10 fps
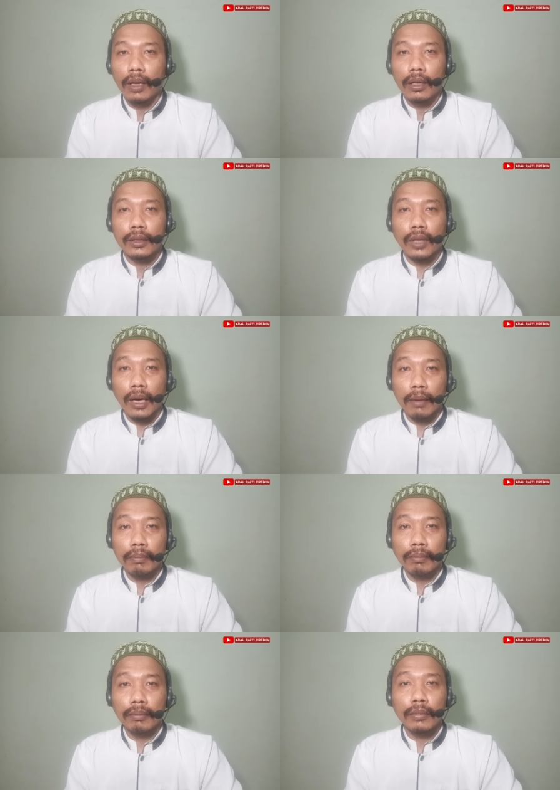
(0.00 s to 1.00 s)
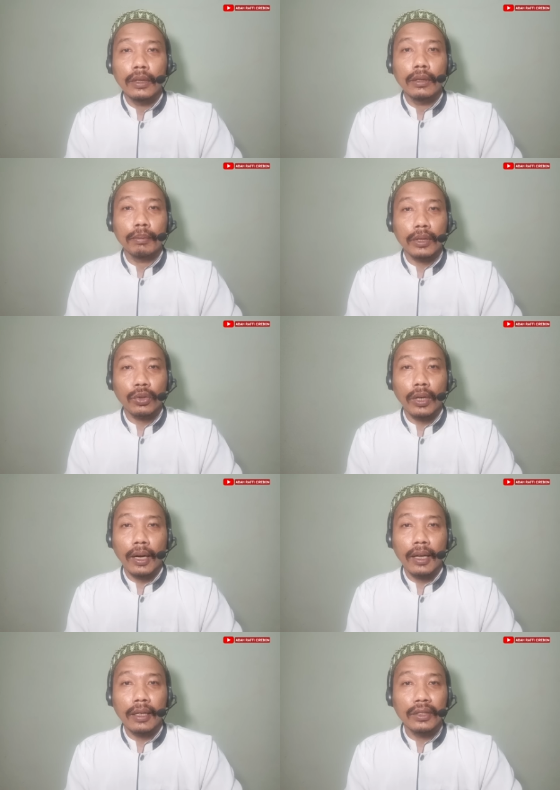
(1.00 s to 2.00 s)
Salam
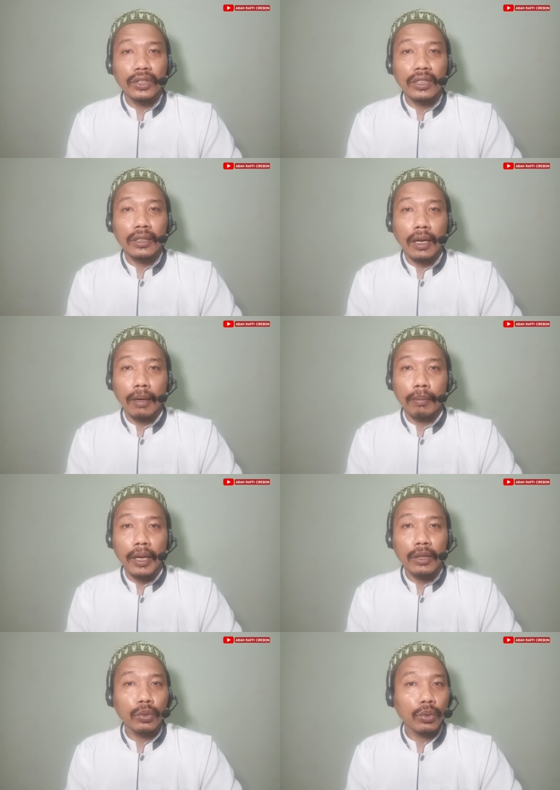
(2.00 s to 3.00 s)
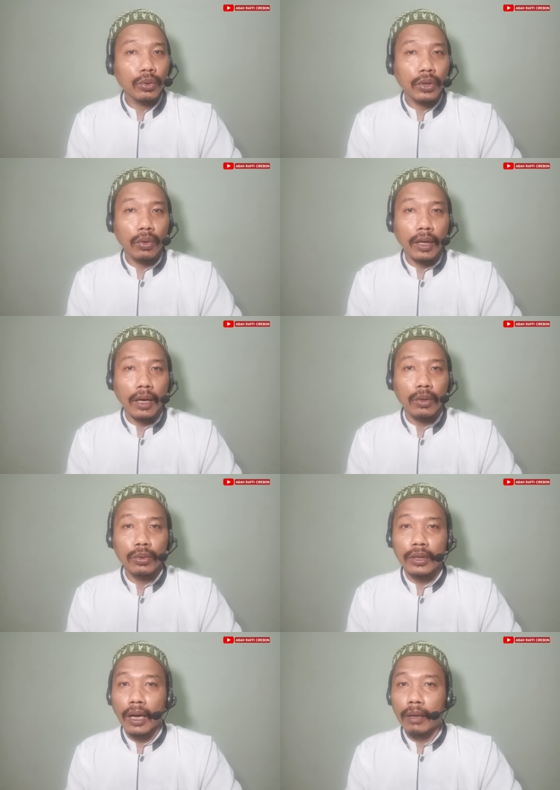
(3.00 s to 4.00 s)
persaudaraan dan cinta damai untuk
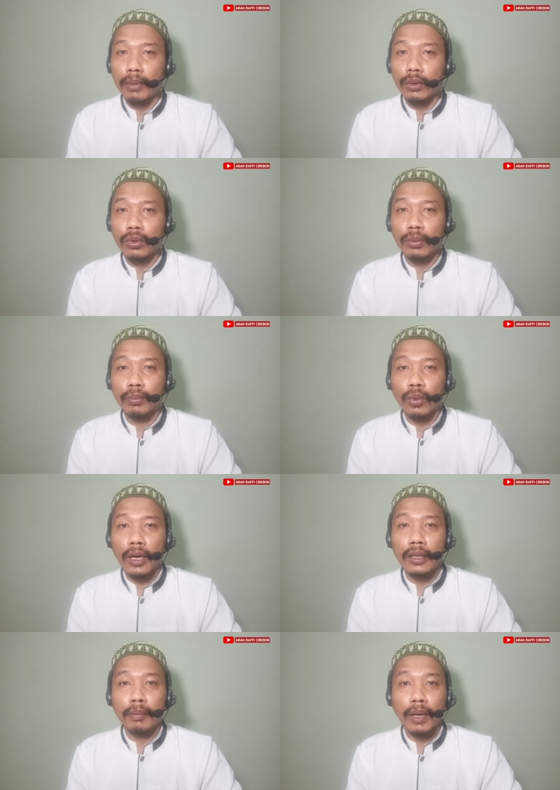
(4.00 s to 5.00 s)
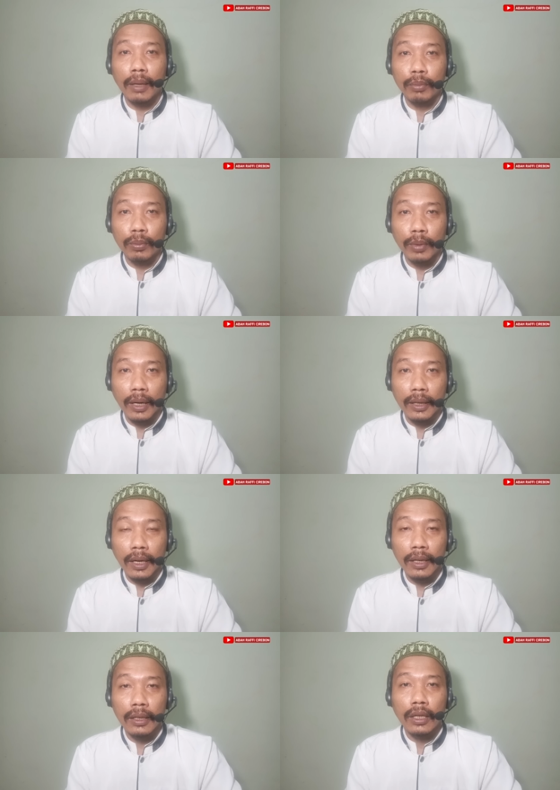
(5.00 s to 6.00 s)
saudaraku, sahabatku semua dimanapun
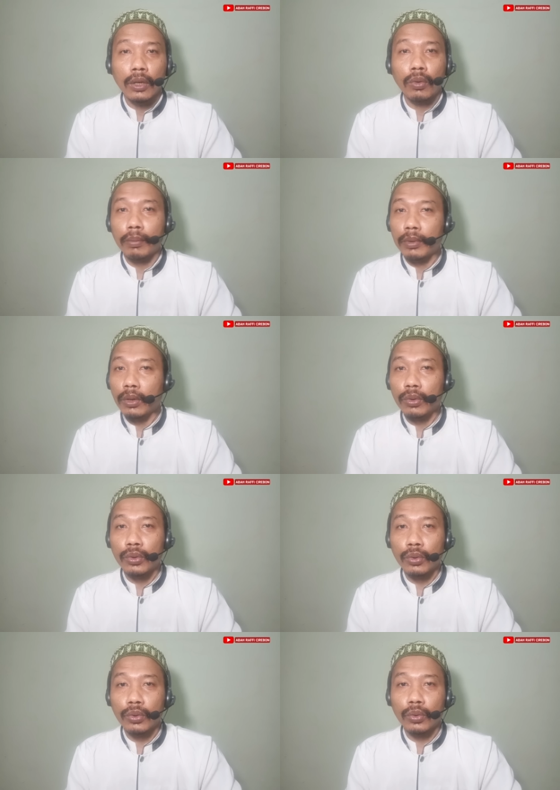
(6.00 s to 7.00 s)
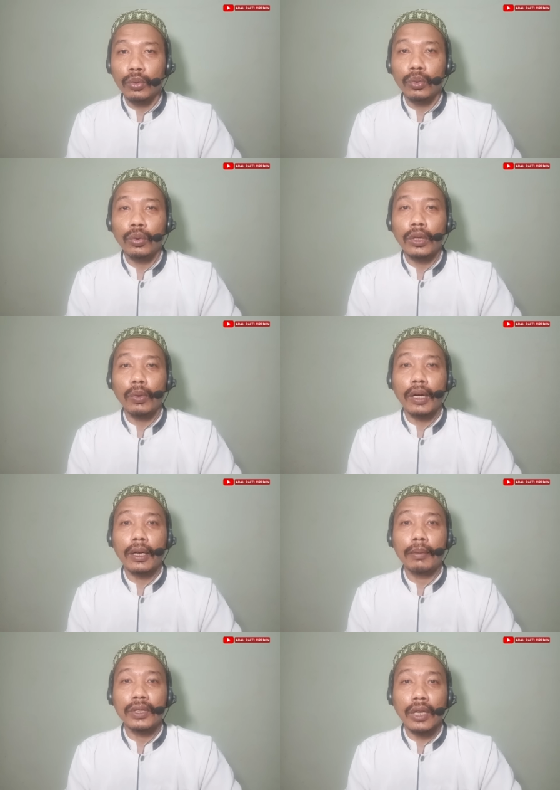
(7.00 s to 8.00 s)
berada, wabil khusus untuk
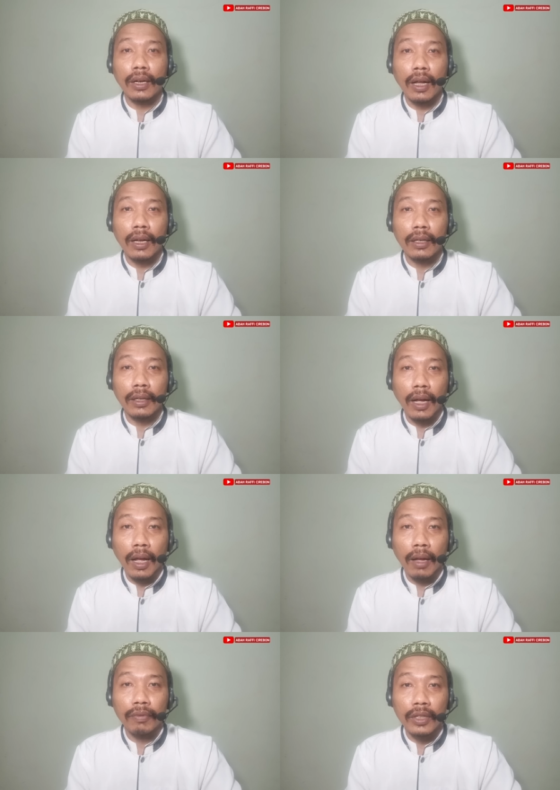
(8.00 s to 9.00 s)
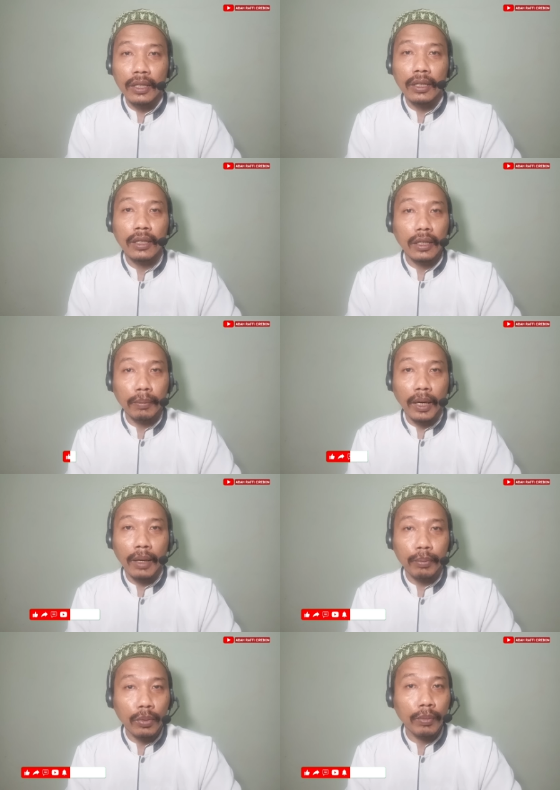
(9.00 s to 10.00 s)
keluarga besar Al-Kafi
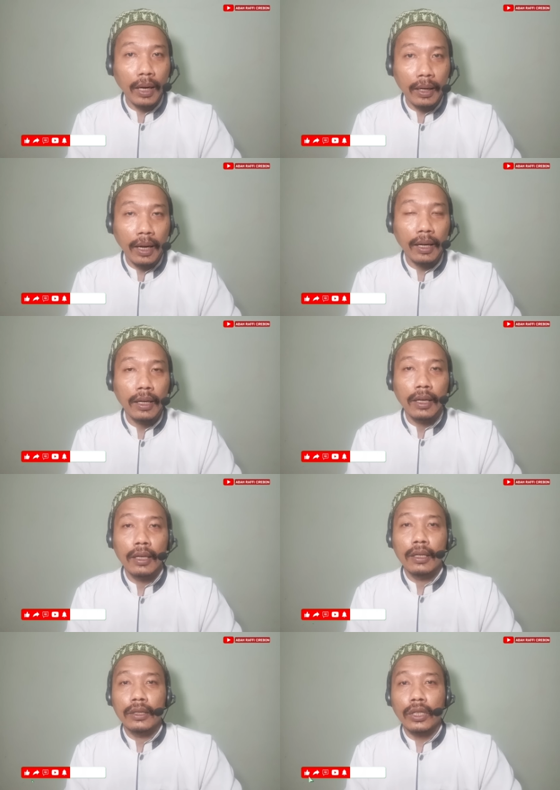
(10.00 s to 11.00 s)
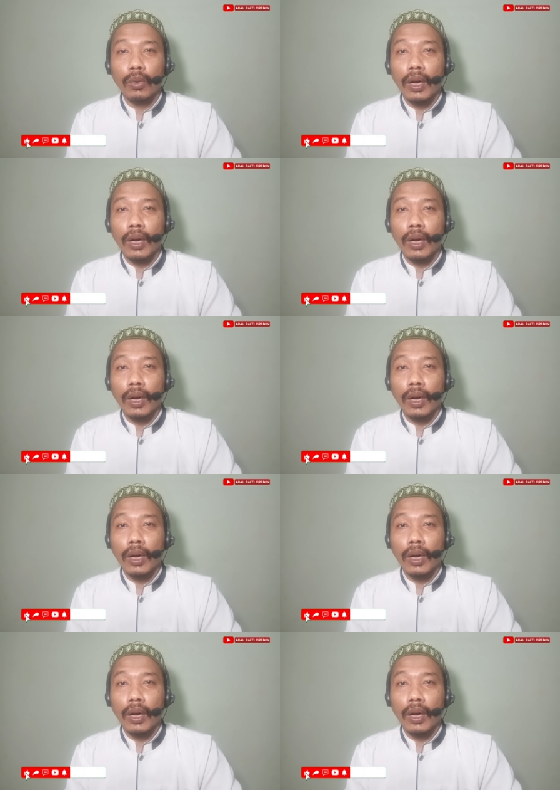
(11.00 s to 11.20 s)
dimanapun berada. Saya